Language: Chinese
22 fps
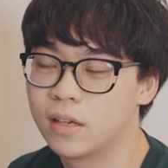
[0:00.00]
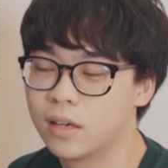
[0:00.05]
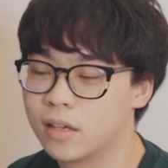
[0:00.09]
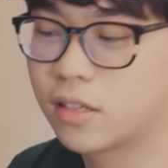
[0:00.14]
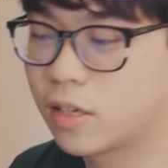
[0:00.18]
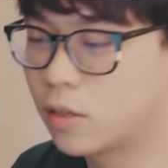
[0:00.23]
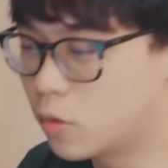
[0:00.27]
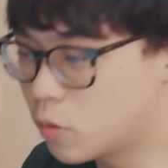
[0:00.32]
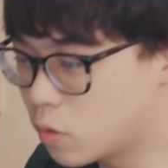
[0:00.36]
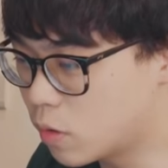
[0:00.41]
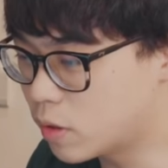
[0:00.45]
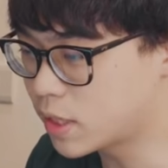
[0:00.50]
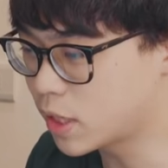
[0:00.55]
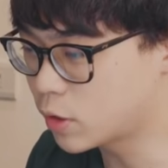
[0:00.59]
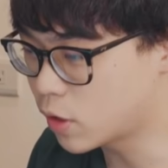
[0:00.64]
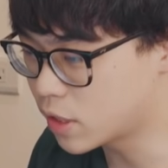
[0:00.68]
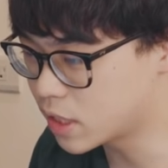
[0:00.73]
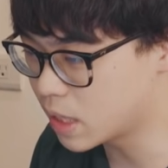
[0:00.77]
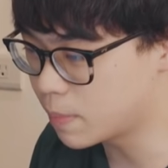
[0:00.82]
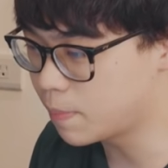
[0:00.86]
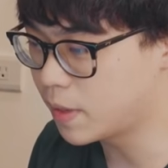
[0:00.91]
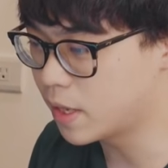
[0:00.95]
而且如果你在
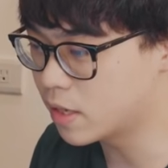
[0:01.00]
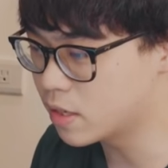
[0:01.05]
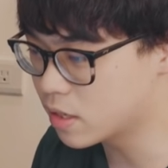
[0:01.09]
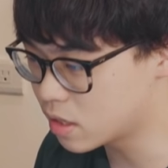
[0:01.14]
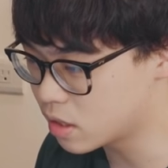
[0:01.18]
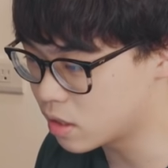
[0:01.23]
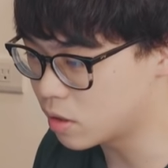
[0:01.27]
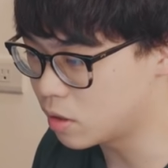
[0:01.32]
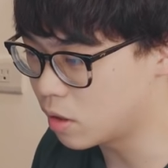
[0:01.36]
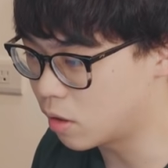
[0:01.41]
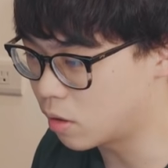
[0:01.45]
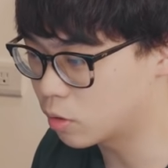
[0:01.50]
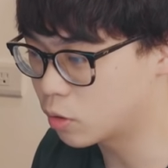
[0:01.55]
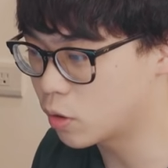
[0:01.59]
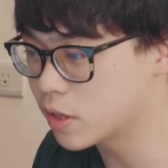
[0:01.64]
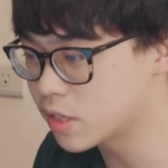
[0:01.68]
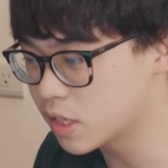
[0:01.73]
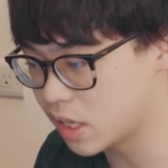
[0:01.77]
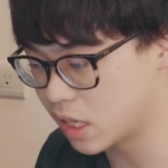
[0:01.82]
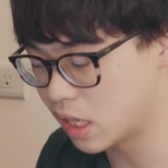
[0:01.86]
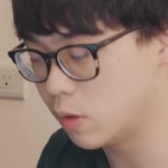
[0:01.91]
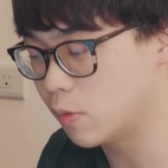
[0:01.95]
推荐别人使用，推
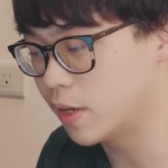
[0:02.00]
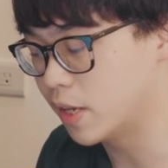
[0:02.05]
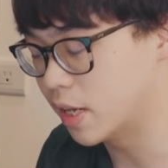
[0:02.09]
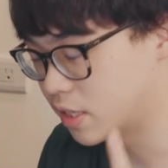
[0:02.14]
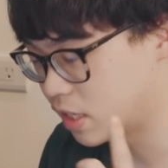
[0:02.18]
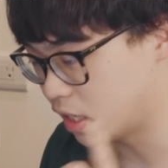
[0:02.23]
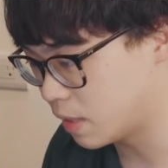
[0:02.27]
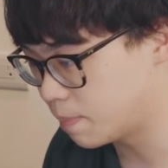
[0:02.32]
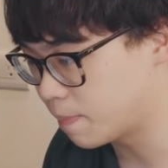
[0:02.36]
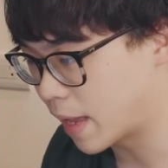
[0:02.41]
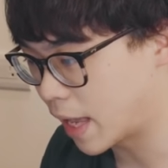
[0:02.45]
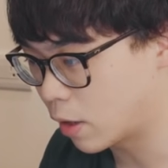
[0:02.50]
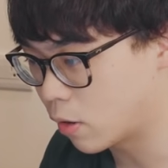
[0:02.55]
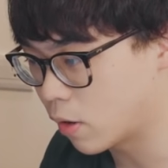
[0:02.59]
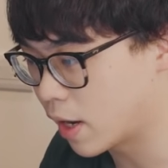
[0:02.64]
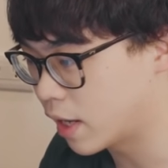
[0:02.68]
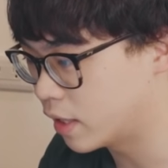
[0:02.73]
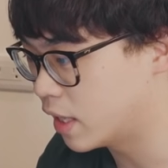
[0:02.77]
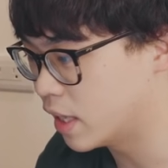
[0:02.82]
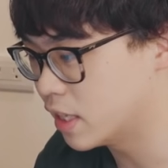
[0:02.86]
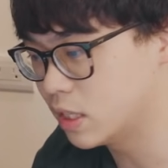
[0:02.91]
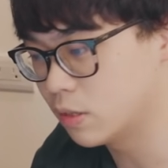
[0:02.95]
荐一位也是一百
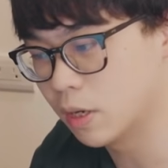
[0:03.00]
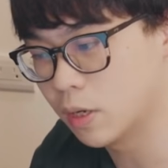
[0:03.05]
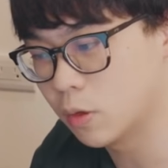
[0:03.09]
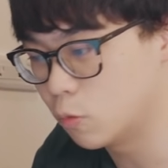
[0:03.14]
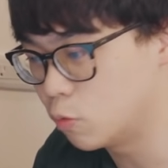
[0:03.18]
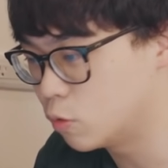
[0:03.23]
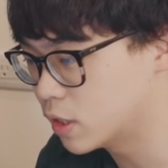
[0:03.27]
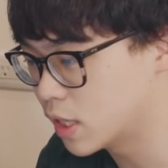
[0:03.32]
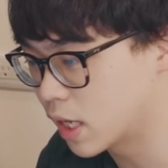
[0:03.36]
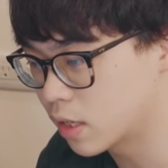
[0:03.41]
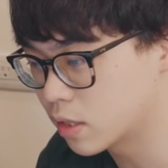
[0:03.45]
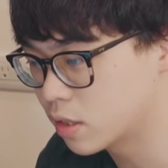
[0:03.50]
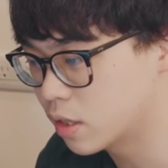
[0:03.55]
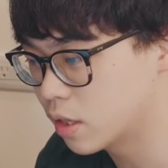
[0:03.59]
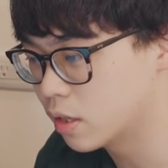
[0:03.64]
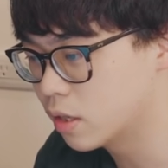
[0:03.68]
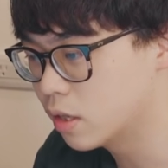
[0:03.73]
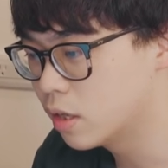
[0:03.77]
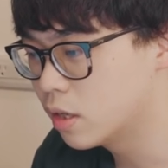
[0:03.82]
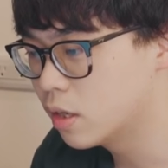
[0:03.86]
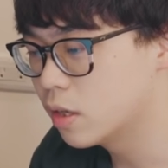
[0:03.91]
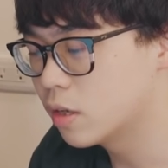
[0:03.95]
块，累积会无上
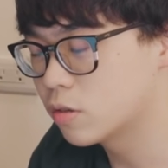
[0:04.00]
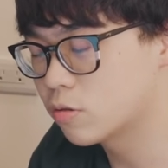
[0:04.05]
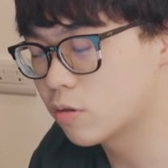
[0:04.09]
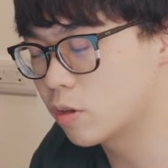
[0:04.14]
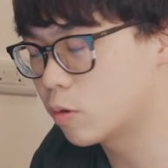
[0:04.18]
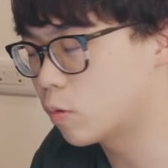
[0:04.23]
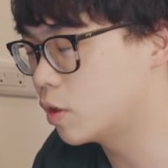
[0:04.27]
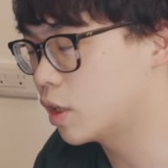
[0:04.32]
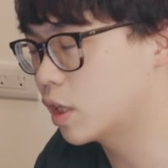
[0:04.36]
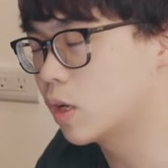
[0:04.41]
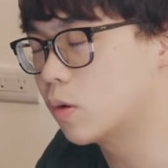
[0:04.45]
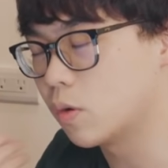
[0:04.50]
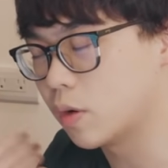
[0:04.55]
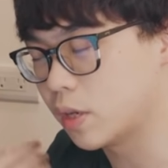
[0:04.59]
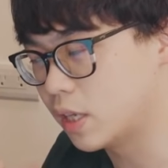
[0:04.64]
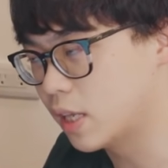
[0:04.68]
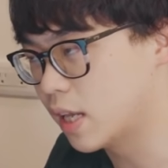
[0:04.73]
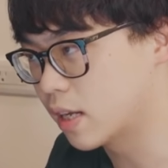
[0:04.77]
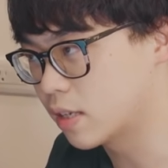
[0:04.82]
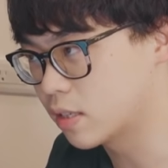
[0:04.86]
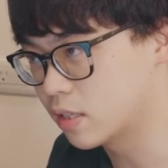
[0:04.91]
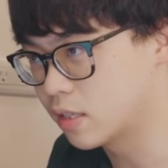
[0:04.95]
限。所以如果你跟我一
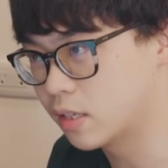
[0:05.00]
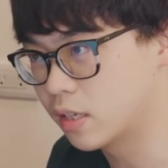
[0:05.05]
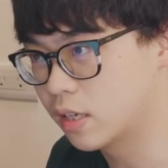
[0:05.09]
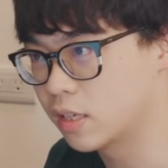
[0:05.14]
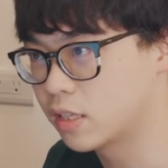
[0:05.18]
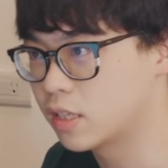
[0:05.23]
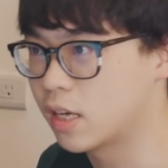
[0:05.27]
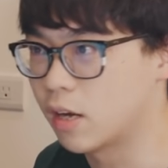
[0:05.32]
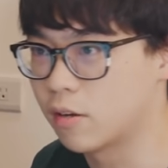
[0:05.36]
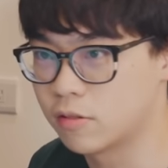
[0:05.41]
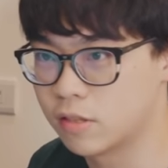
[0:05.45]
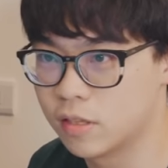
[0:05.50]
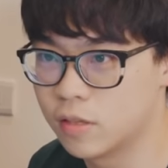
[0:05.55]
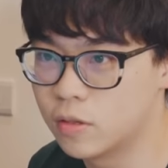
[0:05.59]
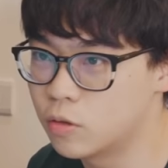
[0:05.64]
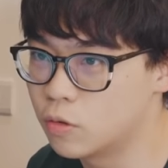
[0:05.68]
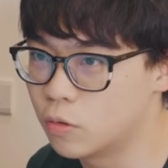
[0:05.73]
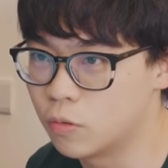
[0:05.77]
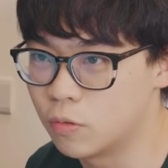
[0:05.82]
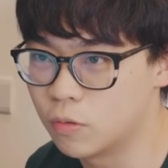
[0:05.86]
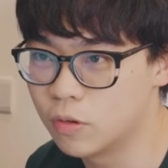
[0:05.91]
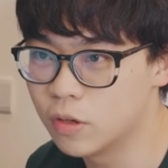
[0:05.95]
样是一个小知
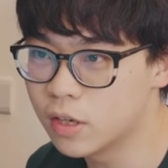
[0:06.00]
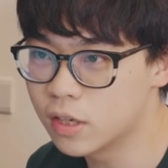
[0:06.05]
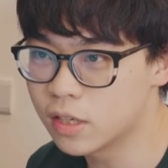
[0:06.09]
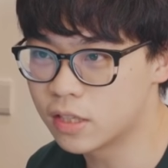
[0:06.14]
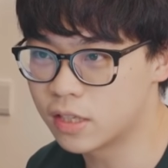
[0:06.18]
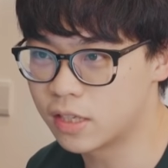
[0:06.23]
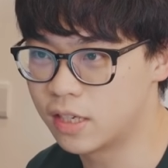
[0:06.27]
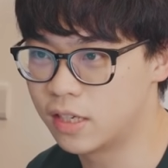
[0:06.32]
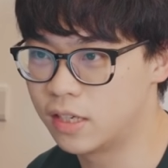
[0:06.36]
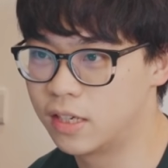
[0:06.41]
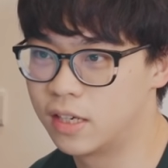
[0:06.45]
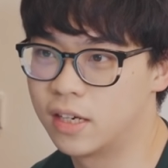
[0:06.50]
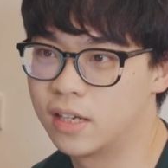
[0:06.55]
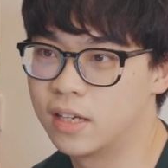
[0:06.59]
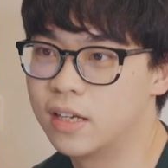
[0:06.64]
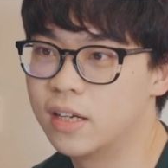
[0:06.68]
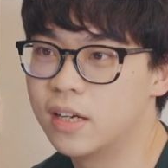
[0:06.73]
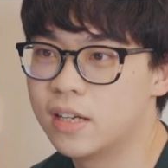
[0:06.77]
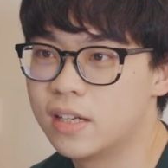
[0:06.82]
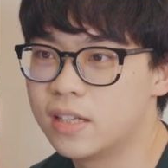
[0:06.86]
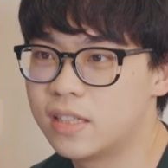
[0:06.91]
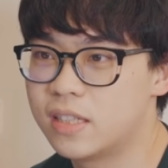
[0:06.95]
足，是一个
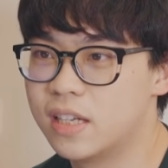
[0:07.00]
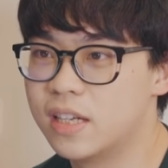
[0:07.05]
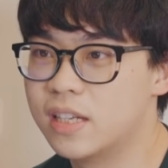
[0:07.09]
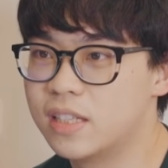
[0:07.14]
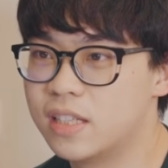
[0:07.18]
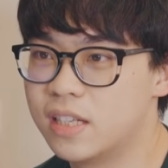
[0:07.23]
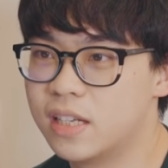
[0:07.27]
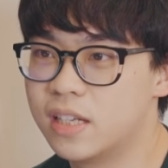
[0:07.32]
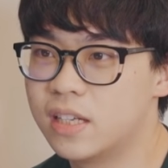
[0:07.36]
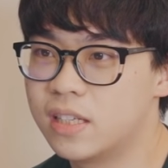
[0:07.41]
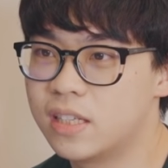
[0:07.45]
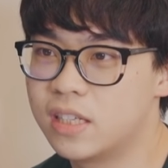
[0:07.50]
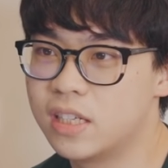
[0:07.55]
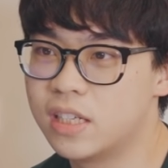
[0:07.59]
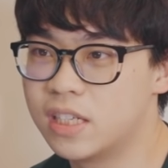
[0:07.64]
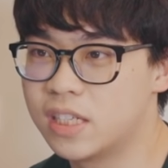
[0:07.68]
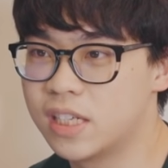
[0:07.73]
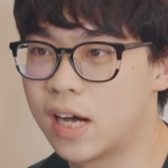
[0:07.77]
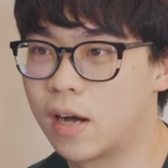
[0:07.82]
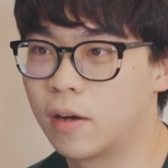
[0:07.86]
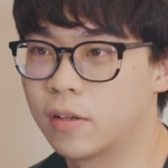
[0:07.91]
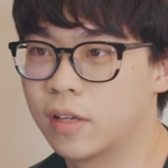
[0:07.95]
斤斤计
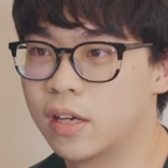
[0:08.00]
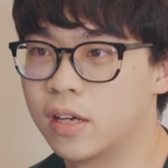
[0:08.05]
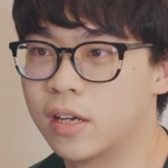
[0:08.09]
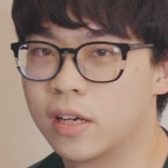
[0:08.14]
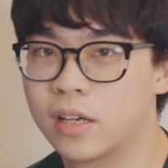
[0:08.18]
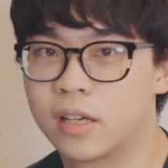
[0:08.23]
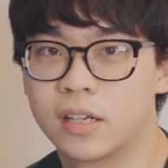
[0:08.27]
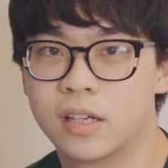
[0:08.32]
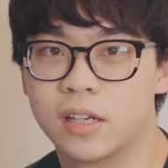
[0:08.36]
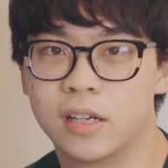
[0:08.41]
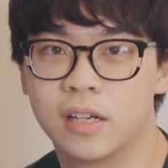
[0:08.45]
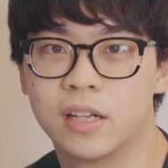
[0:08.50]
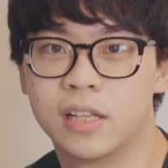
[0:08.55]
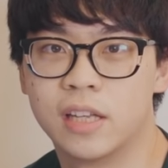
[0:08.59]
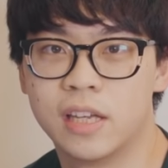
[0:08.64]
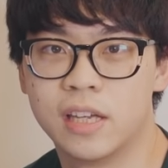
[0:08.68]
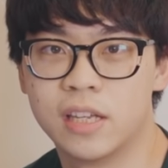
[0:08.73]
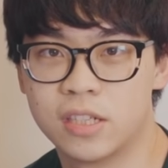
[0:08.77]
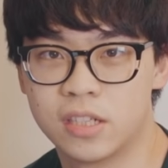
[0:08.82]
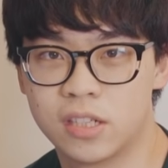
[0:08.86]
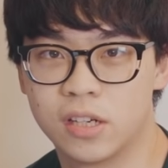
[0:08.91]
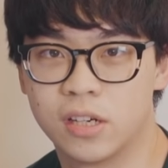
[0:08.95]
较的隔
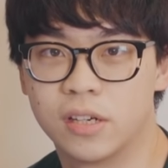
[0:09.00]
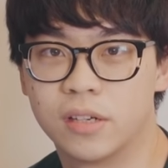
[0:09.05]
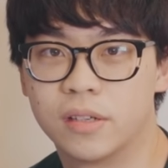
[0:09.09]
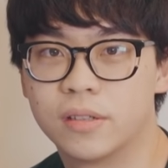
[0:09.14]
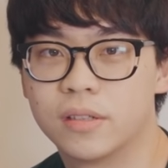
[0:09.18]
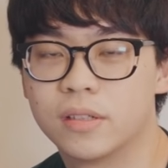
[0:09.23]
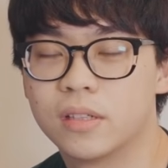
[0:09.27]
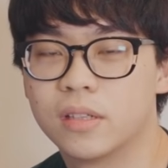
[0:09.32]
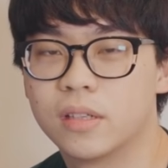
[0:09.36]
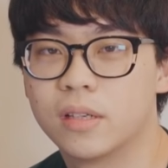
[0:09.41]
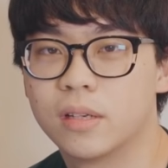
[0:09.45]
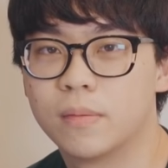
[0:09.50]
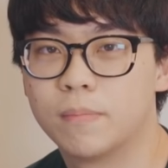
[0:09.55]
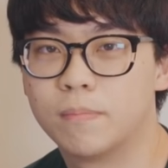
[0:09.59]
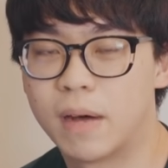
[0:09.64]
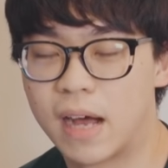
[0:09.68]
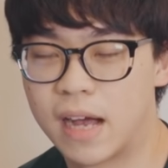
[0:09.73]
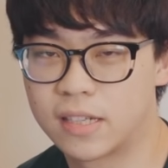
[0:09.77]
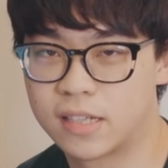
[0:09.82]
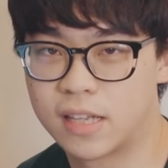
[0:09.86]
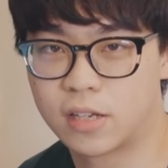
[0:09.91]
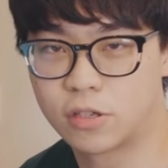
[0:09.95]
离者，
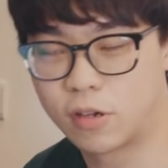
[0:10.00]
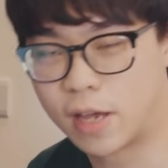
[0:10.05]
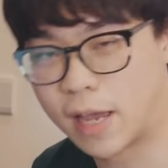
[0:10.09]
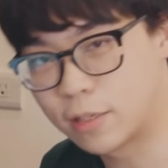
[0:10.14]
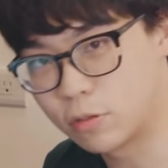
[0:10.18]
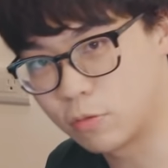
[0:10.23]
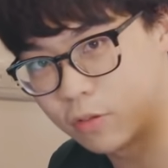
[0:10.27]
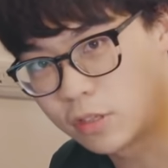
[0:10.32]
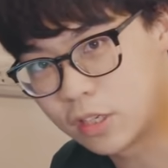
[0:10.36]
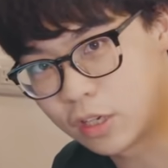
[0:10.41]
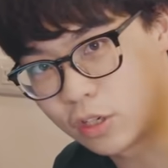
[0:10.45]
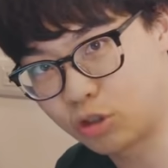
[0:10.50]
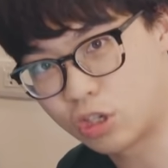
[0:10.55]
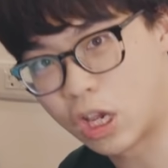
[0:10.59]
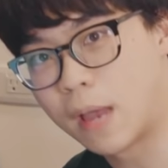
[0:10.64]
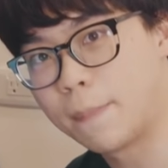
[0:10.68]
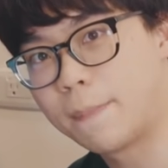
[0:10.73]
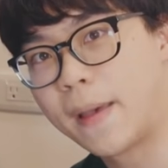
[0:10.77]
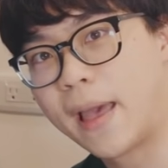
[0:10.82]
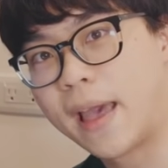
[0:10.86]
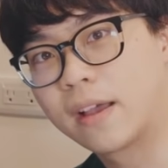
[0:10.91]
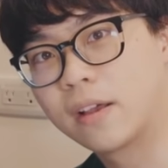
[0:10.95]
马上就来注册
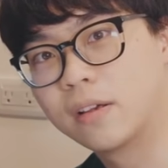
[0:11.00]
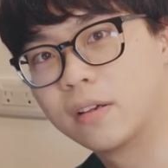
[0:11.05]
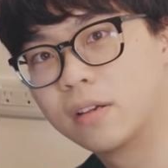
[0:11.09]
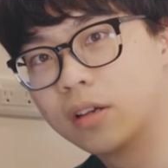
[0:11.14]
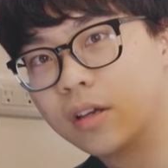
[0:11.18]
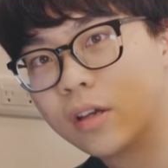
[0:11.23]
ShopBack。